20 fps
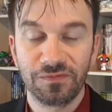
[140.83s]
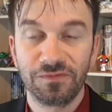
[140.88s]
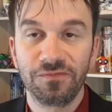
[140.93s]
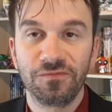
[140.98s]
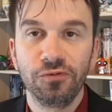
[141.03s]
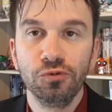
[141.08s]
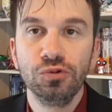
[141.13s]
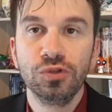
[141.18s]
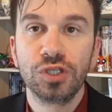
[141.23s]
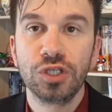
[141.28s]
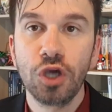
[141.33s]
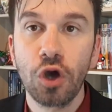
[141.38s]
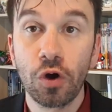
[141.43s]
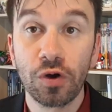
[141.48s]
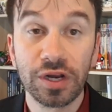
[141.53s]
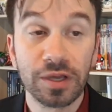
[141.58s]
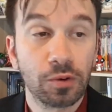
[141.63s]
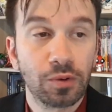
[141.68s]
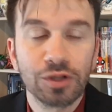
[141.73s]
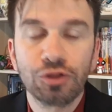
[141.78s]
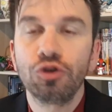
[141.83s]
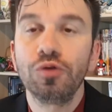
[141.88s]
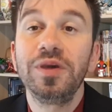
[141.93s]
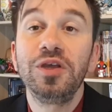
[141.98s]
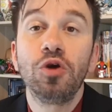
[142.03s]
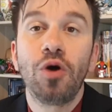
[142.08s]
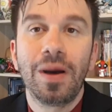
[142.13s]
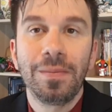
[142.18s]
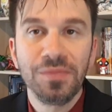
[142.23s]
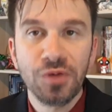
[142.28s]
funzioni,
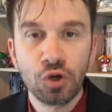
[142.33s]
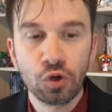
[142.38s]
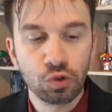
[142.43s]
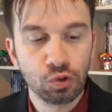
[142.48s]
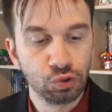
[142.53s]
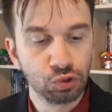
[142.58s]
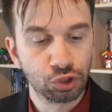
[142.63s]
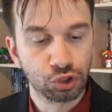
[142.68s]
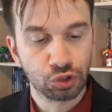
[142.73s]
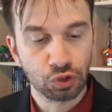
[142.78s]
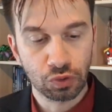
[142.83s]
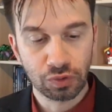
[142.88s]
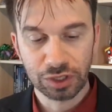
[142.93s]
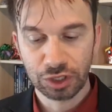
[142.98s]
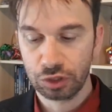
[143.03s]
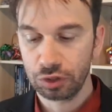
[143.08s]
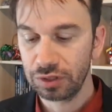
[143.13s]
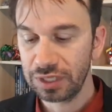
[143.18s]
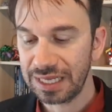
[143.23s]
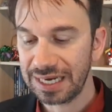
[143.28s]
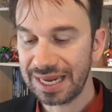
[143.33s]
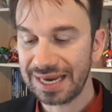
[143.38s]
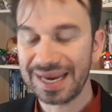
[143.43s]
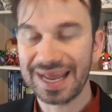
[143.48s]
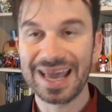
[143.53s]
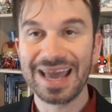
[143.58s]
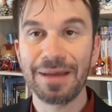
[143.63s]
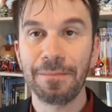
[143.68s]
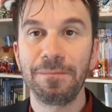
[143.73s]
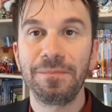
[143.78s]
quantomeno a mio gusto questo Dylan
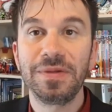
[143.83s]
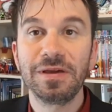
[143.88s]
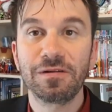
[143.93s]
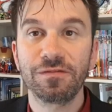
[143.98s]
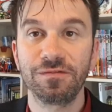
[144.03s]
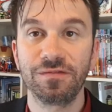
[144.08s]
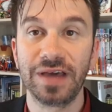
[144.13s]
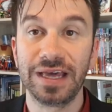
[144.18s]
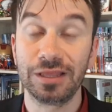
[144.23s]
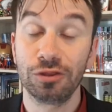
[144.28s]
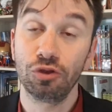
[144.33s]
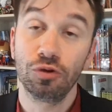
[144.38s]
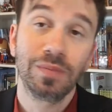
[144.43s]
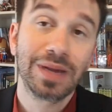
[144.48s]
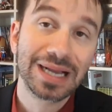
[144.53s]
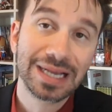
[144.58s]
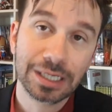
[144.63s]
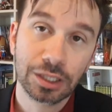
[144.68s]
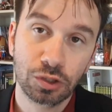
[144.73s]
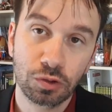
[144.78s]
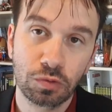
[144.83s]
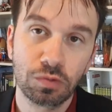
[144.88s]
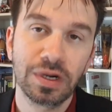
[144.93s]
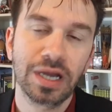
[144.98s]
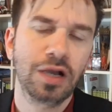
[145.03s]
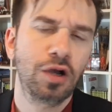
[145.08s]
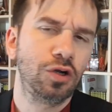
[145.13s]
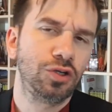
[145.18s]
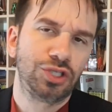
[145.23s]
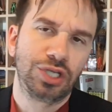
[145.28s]
è perfetto, manca solo
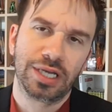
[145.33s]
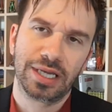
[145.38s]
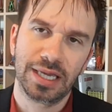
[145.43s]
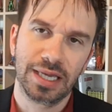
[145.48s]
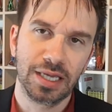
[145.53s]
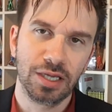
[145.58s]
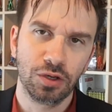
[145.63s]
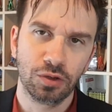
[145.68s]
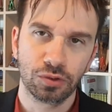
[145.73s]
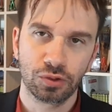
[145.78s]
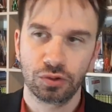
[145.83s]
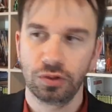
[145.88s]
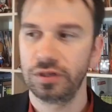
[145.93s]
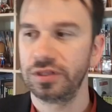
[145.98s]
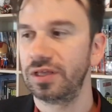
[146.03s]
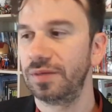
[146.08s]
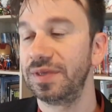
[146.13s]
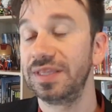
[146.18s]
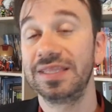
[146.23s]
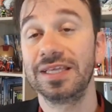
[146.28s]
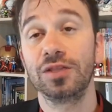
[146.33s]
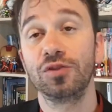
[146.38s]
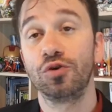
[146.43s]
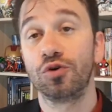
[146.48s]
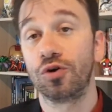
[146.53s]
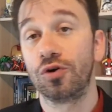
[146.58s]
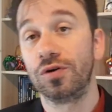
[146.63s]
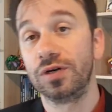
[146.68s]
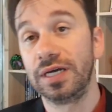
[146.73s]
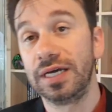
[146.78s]
una cosa che io solitamente
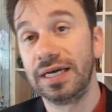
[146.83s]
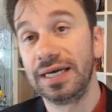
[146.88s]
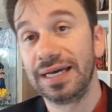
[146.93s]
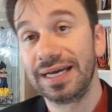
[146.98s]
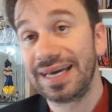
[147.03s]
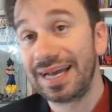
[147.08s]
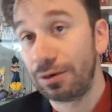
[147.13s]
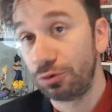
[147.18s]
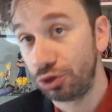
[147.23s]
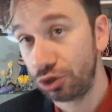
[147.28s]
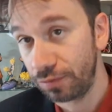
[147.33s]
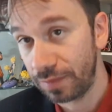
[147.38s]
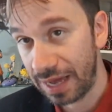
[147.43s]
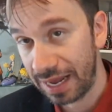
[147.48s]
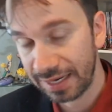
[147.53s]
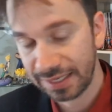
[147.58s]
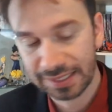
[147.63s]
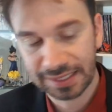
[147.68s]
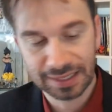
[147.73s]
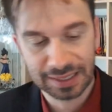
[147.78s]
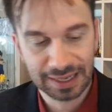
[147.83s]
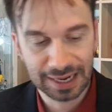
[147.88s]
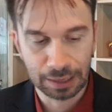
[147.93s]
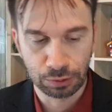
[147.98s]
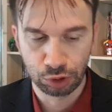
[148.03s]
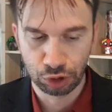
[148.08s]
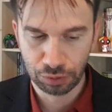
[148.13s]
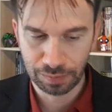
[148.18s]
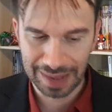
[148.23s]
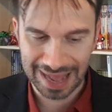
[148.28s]
adoro, eh, Groucho Marx,
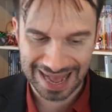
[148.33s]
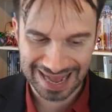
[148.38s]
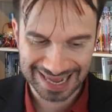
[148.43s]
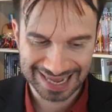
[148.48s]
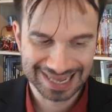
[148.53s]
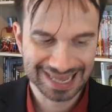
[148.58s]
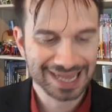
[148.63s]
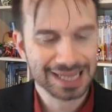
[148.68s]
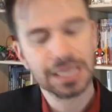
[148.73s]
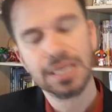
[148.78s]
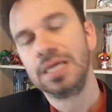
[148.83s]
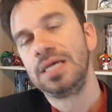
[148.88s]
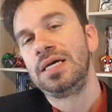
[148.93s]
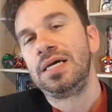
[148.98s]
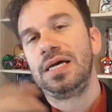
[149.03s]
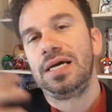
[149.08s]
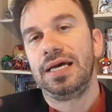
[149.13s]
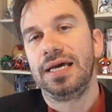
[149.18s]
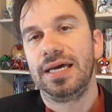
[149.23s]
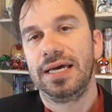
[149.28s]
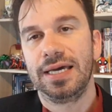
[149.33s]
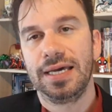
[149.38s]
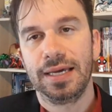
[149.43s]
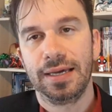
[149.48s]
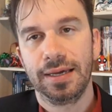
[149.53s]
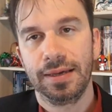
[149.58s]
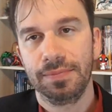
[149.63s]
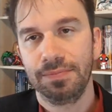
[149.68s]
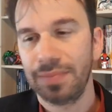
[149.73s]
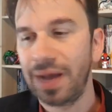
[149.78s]
Groucho manca,
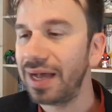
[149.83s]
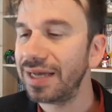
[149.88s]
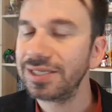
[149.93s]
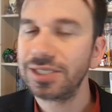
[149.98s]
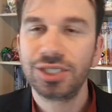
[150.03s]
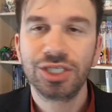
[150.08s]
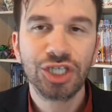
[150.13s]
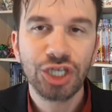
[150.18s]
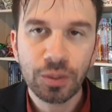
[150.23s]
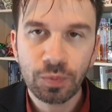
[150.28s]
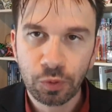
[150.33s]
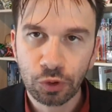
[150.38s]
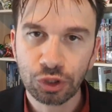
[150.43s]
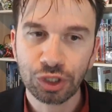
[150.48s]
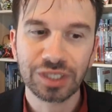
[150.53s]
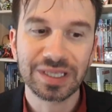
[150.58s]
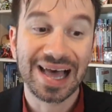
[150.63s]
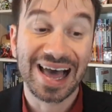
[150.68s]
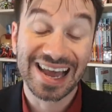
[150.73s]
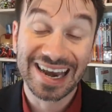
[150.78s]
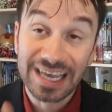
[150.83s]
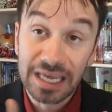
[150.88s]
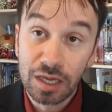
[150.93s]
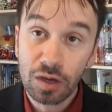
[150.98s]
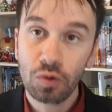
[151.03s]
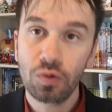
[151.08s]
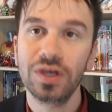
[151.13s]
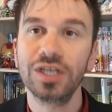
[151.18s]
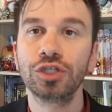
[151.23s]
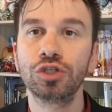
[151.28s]
eh, ma ci può stare,
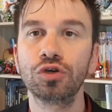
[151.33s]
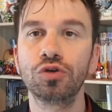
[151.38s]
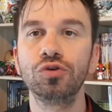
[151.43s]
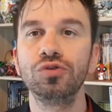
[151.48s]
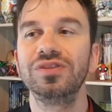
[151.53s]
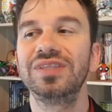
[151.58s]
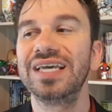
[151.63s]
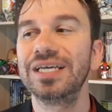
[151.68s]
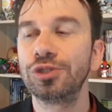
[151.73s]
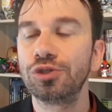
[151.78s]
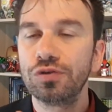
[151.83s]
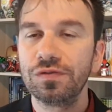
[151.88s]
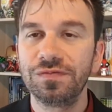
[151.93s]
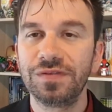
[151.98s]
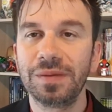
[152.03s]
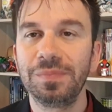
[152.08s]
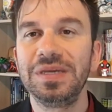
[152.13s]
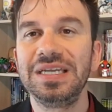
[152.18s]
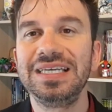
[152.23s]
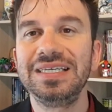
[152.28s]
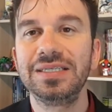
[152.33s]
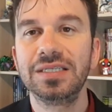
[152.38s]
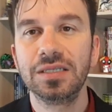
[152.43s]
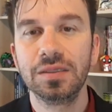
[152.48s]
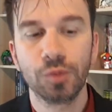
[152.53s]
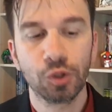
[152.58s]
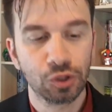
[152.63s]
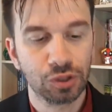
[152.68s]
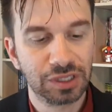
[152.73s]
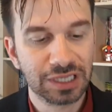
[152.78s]
in questo contesto va
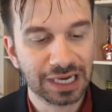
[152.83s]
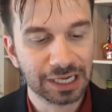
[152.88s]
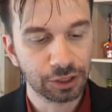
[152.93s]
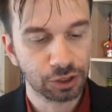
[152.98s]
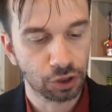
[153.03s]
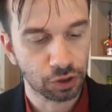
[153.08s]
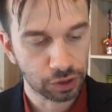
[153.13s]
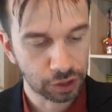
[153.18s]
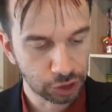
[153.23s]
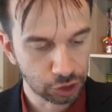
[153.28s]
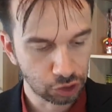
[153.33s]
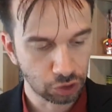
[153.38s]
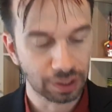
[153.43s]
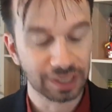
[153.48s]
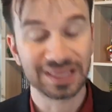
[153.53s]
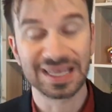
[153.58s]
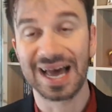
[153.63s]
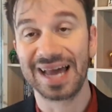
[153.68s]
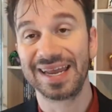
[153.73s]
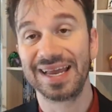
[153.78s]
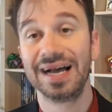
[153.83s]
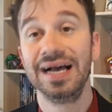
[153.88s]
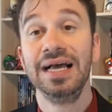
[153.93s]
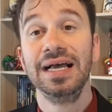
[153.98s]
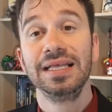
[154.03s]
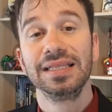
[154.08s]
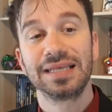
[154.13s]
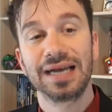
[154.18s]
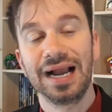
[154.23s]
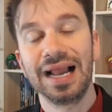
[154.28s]
benissimo Dylan Dog in solitaria.
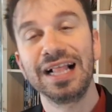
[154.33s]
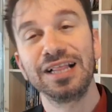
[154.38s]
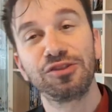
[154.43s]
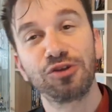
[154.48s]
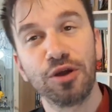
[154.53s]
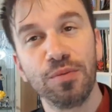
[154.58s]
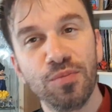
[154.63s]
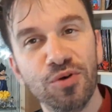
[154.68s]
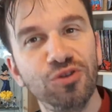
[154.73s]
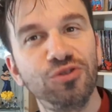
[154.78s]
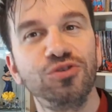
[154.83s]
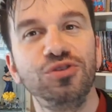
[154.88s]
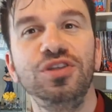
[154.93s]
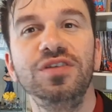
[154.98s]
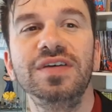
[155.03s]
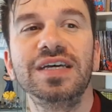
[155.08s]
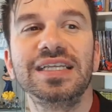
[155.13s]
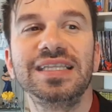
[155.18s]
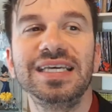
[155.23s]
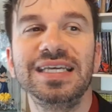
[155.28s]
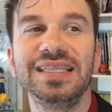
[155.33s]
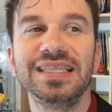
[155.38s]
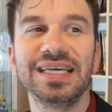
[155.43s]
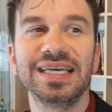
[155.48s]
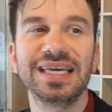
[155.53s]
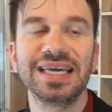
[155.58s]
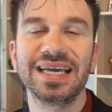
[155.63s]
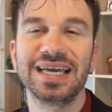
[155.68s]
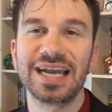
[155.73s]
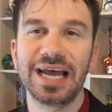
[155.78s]
Tra l'altro è molto
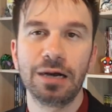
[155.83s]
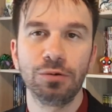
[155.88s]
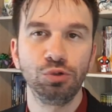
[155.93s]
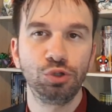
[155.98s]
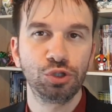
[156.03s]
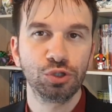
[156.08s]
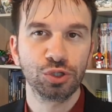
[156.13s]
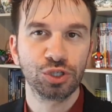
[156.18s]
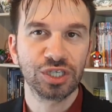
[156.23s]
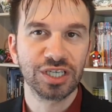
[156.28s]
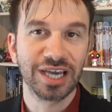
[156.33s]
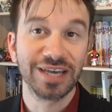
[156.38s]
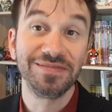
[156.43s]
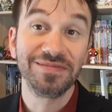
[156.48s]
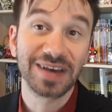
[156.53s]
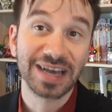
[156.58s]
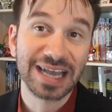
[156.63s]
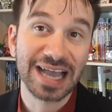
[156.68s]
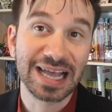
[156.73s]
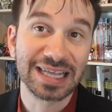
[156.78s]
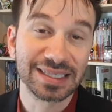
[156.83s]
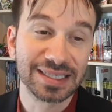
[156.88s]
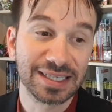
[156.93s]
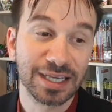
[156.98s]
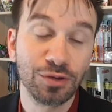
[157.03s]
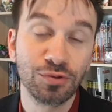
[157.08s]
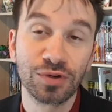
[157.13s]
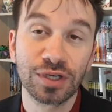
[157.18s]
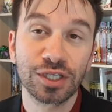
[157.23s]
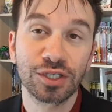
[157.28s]
divertente che Groucho sia in
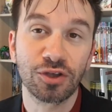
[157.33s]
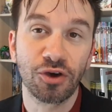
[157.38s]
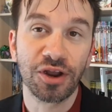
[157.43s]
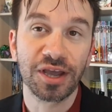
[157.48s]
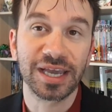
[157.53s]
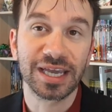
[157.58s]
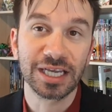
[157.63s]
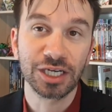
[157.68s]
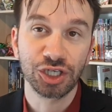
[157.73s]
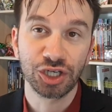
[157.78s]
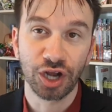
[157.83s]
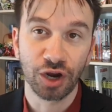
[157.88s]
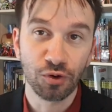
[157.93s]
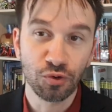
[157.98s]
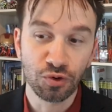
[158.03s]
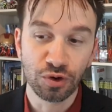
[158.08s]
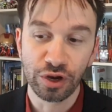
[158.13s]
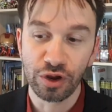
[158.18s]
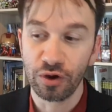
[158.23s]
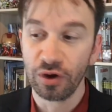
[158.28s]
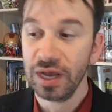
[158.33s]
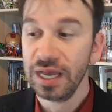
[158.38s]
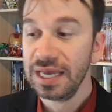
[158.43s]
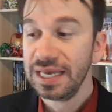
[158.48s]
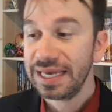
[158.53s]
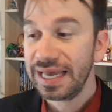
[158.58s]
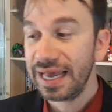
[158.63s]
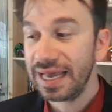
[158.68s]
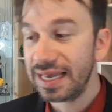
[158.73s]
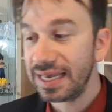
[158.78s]
vacanza in una storia che esce a luglio.
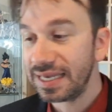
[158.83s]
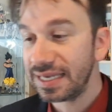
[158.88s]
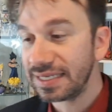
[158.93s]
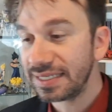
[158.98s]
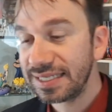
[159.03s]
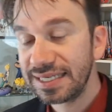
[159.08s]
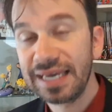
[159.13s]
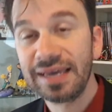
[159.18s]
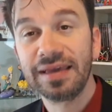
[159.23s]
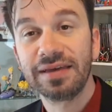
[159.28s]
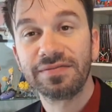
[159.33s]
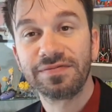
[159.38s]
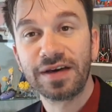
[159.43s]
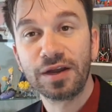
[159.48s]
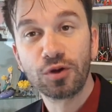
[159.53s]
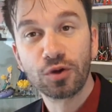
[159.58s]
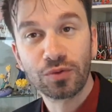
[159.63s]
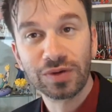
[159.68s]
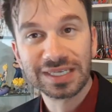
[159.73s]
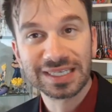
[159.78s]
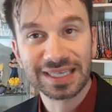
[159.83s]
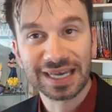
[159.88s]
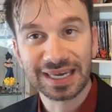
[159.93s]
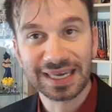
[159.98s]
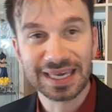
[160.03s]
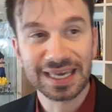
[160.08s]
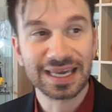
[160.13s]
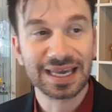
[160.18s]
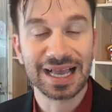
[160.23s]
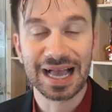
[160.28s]
Eh, se fanno questa
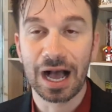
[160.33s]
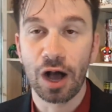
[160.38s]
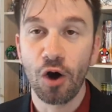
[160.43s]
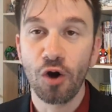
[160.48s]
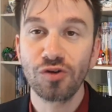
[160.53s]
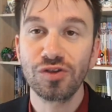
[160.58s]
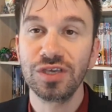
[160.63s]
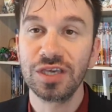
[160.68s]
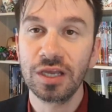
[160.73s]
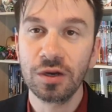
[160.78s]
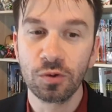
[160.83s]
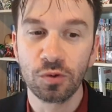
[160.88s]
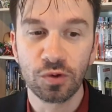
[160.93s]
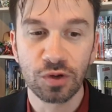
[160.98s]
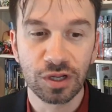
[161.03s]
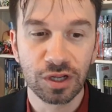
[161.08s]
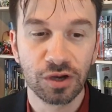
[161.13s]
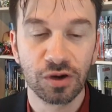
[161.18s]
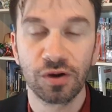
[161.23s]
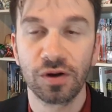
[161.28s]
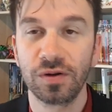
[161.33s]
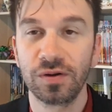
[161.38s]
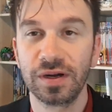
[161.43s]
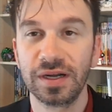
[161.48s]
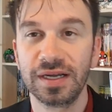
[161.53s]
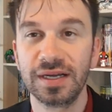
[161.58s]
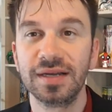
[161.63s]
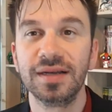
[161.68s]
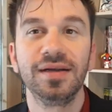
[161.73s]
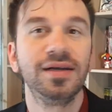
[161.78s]
chicca ogni luglio
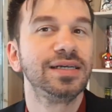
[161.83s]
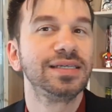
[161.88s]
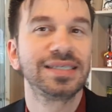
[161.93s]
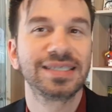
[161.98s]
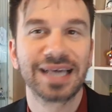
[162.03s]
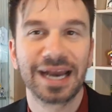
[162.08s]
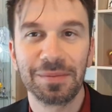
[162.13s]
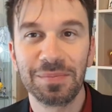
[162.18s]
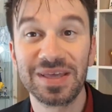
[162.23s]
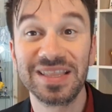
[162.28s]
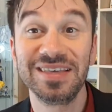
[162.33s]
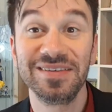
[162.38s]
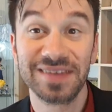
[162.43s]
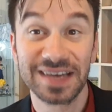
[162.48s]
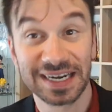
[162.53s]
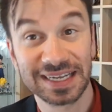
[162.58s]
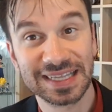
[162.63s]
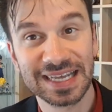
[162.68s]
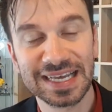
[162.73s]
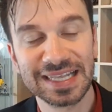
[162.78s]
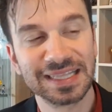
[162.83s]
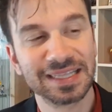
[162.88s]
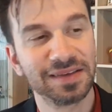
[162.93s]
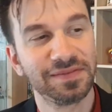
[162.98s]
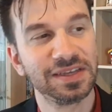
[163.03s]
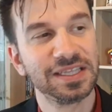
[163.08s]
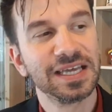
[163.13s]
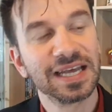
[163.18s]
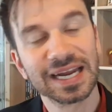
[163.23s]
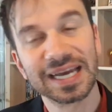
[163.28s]
eh, sarebbe divertente
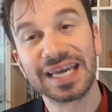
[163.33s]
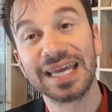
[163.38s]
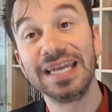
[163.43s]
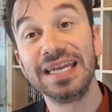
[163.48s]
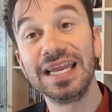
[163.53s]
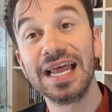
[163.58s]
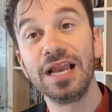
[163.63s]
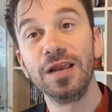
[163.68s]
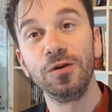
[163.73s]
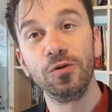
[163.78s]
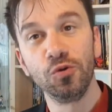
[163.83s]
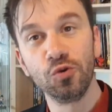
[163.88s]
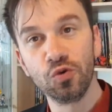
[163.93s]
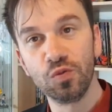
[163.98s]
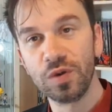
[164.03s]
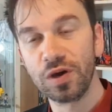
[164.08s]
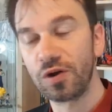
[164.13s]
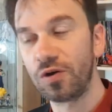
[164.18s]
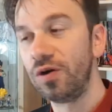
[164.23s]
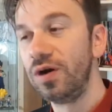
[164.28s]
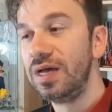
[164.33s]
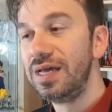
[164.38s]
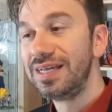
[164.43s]
vedere che nel numero